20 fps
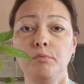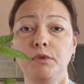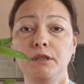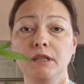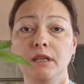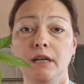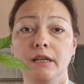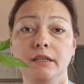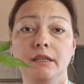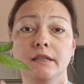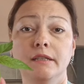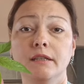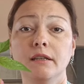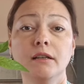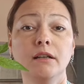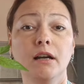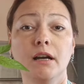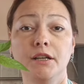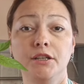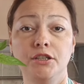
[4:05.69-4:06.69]
питание
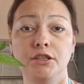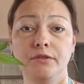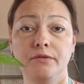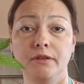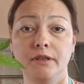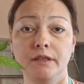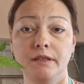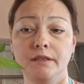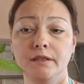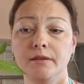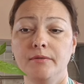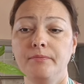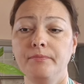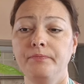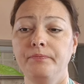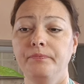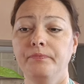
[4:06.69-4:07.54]
заканчивается,